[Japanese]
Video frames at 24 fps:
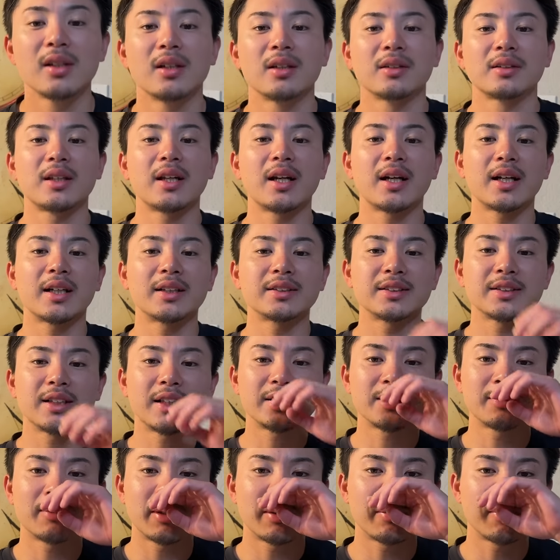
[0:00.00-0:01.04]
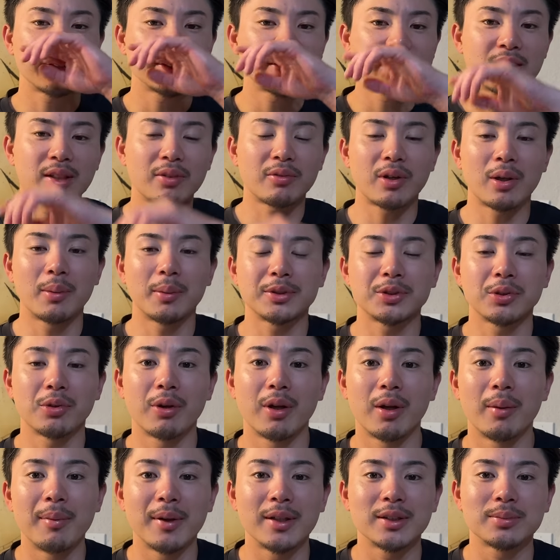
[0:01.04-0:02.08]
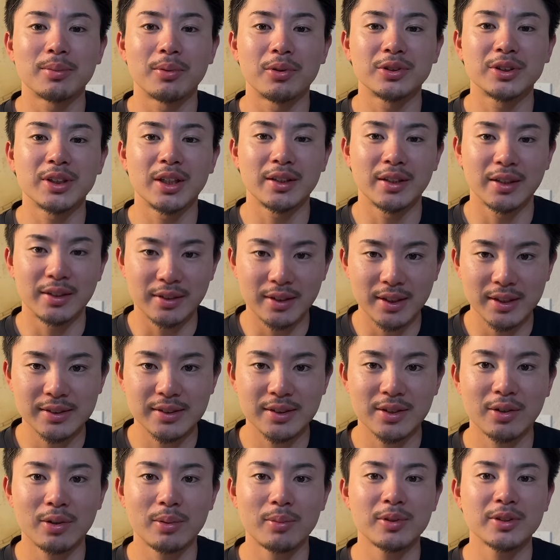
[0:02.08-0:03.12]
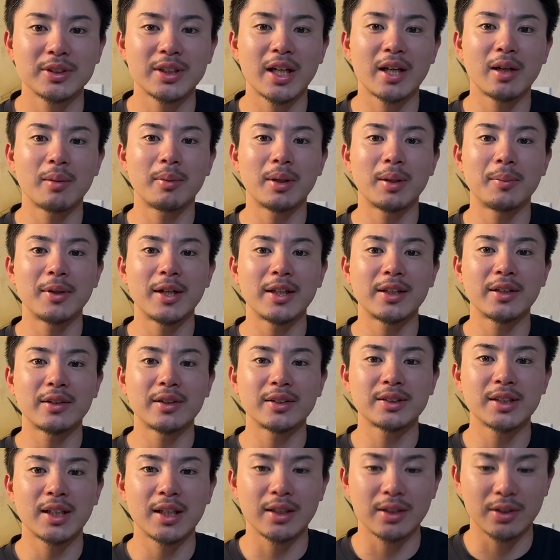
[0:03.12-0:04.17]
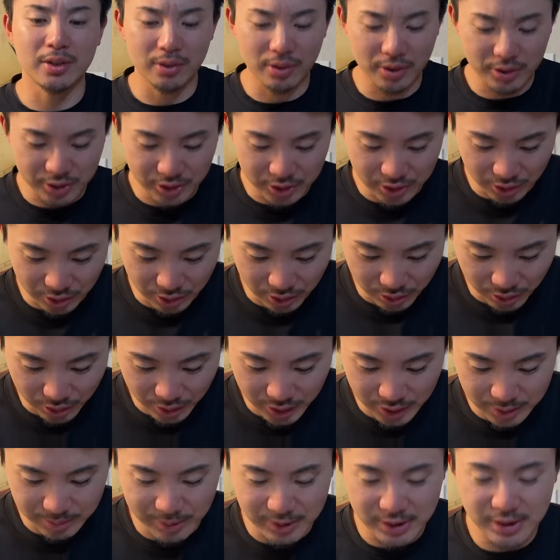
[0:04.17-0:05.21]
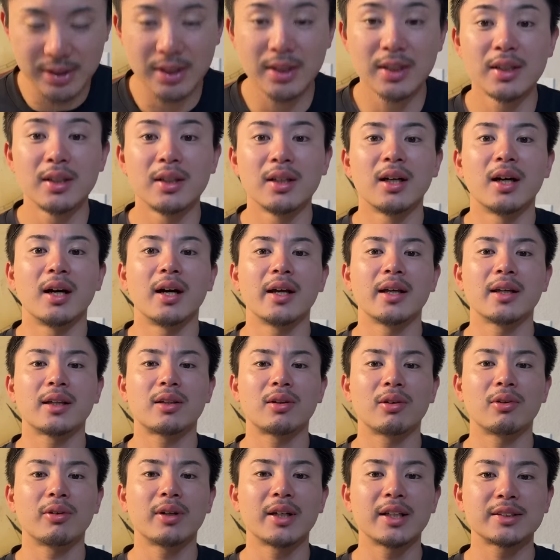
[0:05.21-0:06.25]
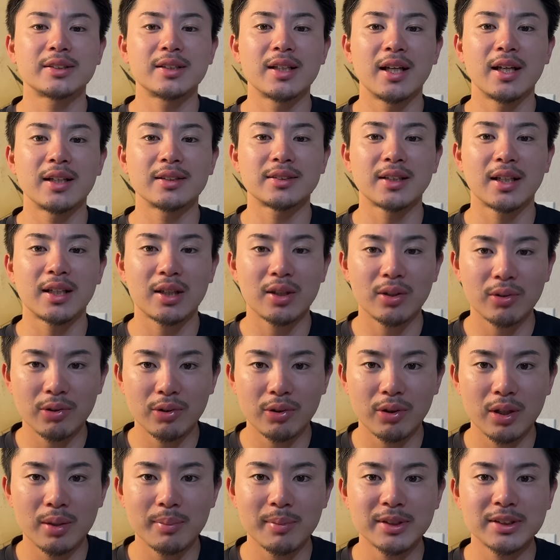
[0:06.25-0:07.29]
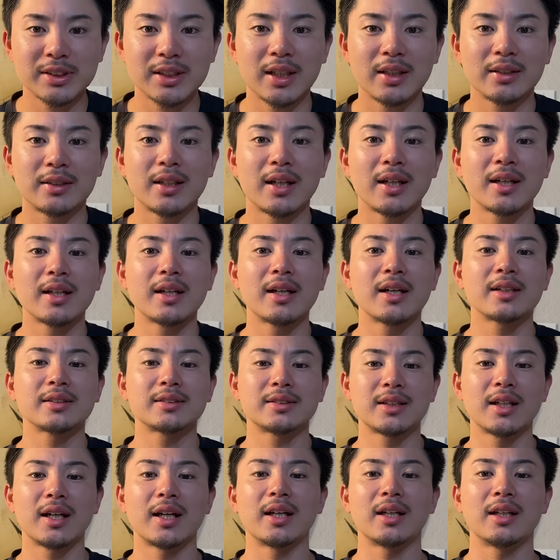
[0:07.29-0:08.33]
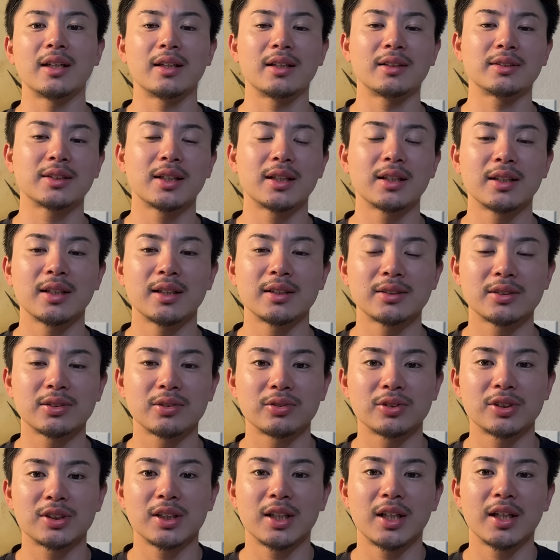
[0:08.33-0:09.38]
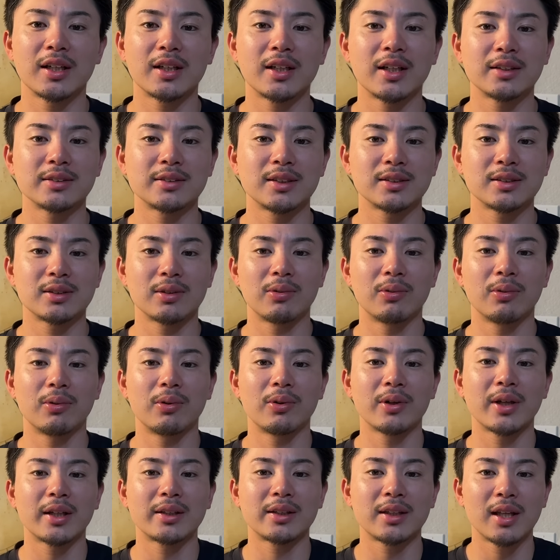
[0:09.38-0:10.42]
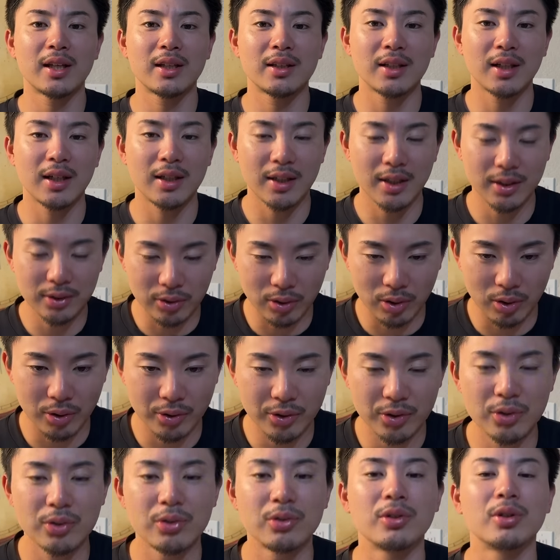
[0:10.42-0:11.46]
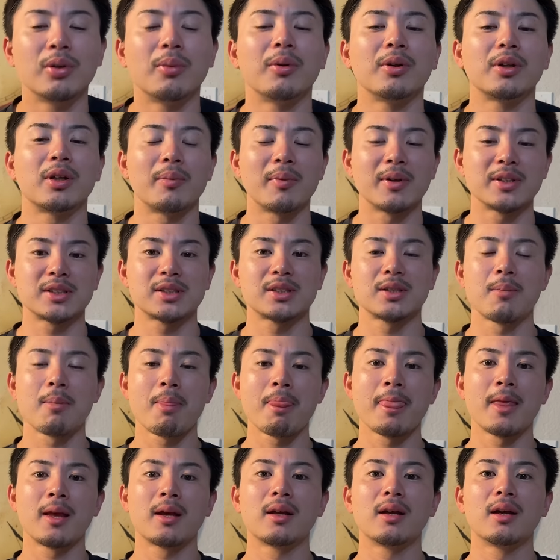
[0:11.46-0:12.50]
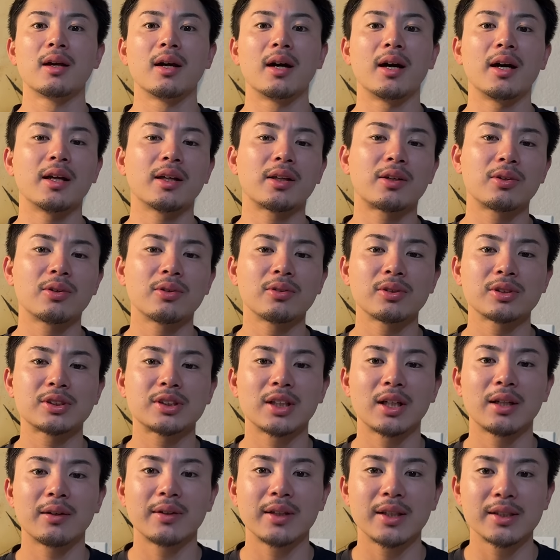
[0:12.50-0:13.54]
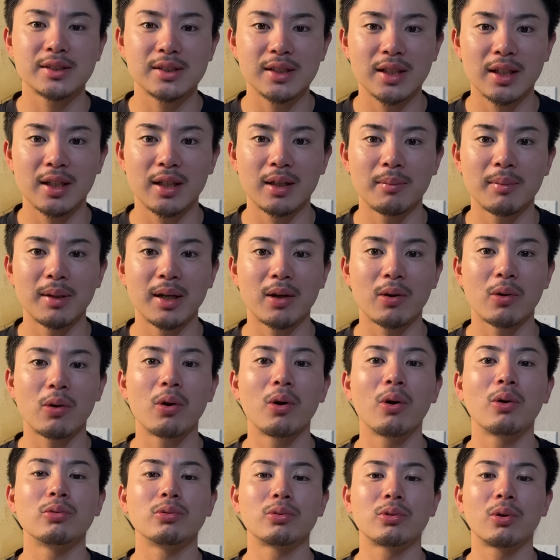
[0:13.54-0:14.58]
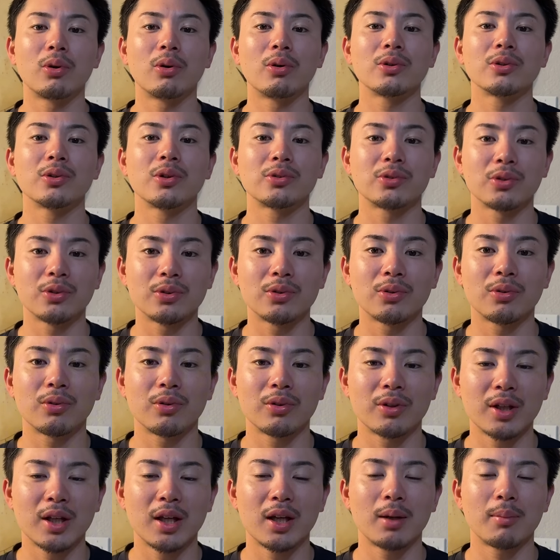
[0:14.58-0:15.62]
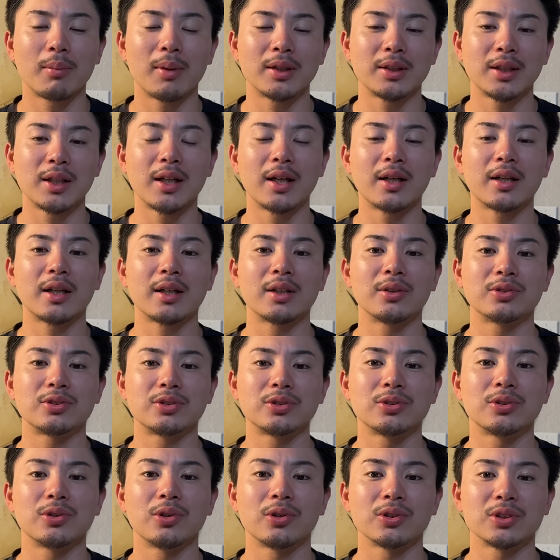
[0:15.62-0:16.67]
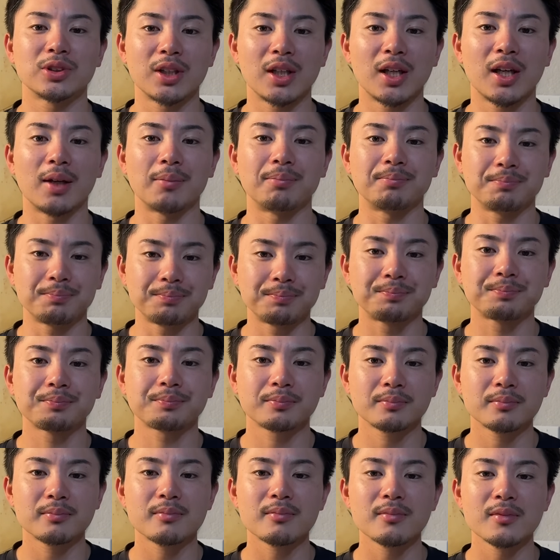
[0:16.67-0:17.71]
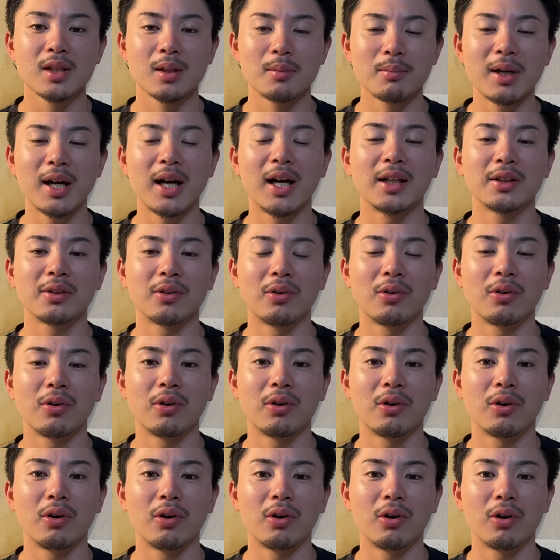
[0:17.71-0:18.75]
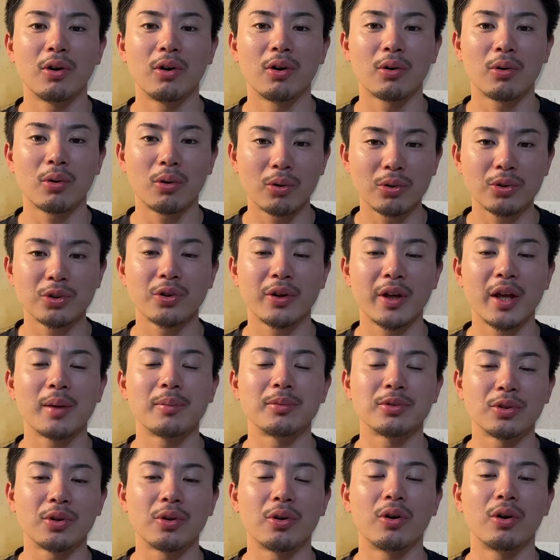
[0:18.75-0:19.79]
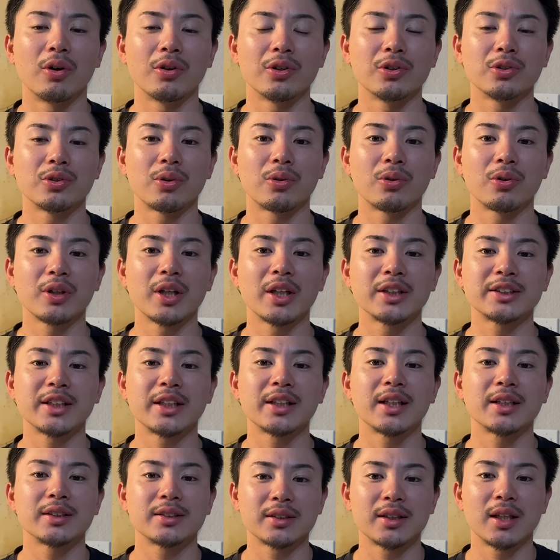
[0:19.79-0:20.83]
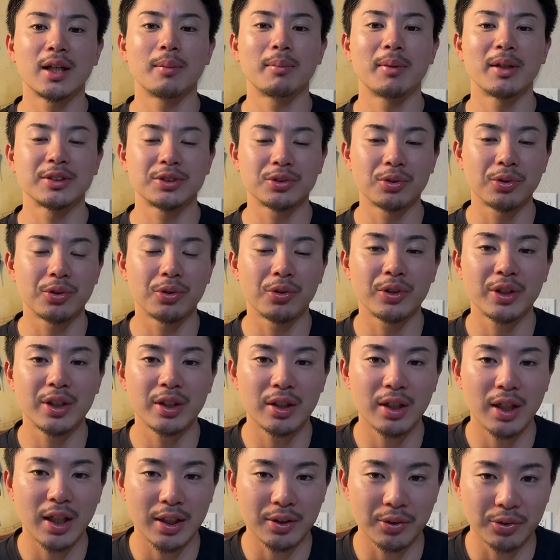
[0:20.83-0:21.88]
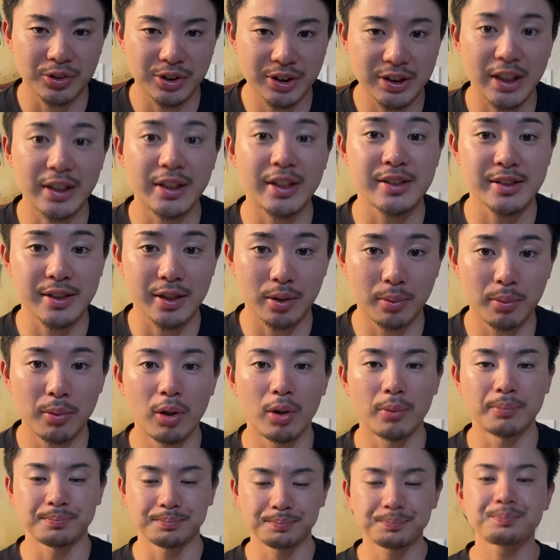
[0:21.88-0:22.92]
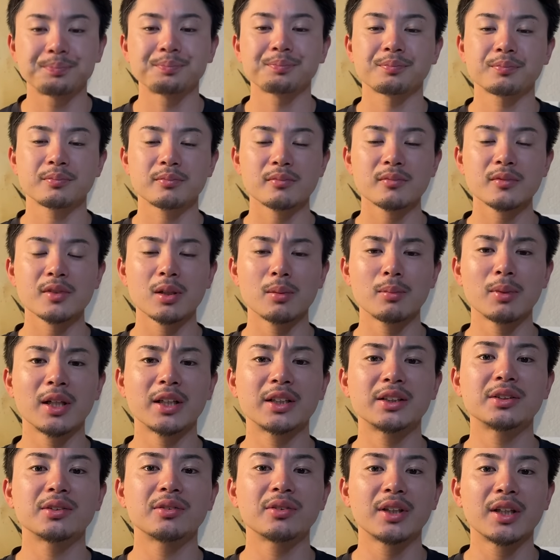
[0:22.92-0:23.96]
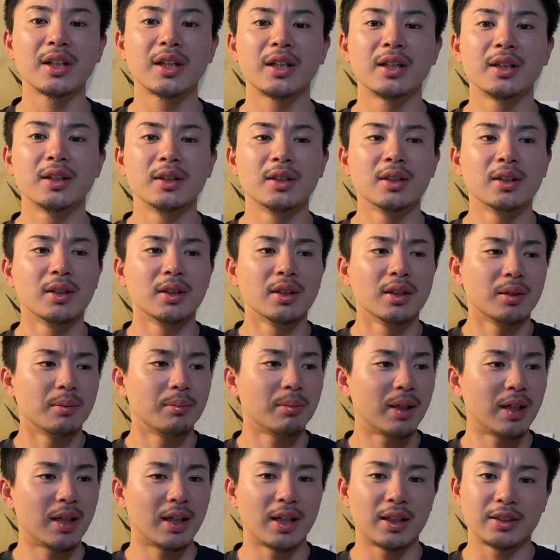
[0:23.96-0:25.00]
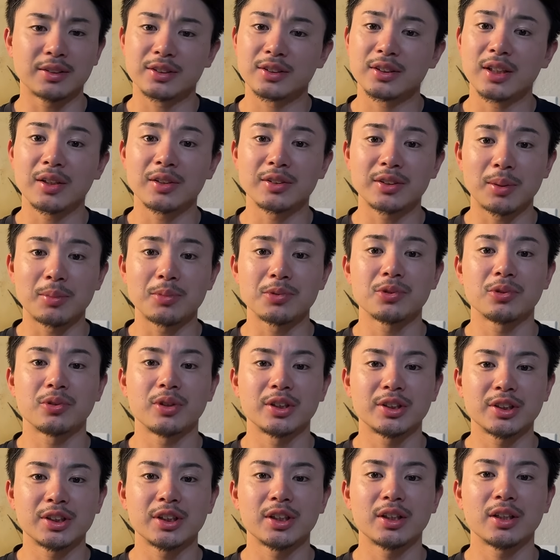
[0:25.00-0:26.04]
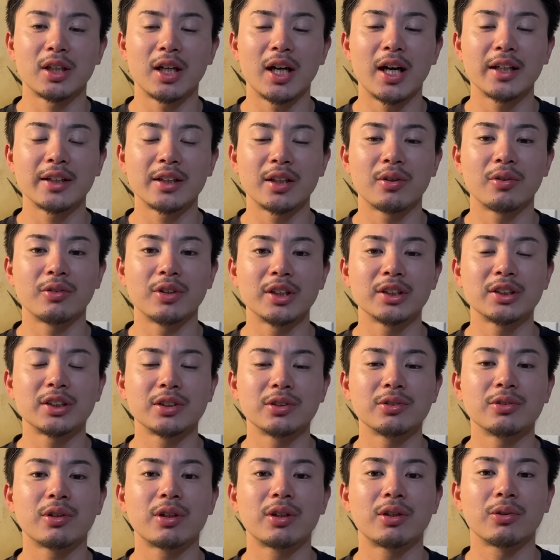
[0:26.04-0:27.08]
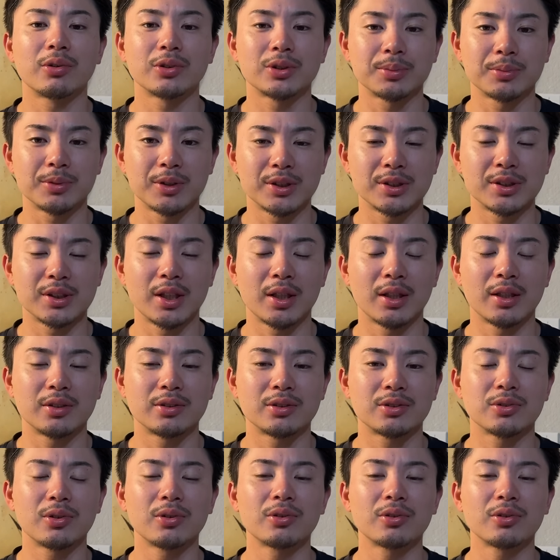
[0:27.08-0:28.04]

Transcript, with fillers: てな感じで始まりました。小山翔平ベースボールチャンネルです。今日も最後まで見れてください。よろしくお願いします。はい、今日はですね、先ほど終わりましたタイガース対ジャイアンツの試合解説の方をやっていきたいなというふうに思ってます。はい、今日の試合はですね、まあ、コールコールドというところで、まあ、7回を終了して、まあ、あのー、コールドゲームというところで、ジャイアンツが、まあ、勝利を、あの、したんですけども、まあ、非常に、まあ、菅野さんもそうですし、相手の西祐希投手もですね、すご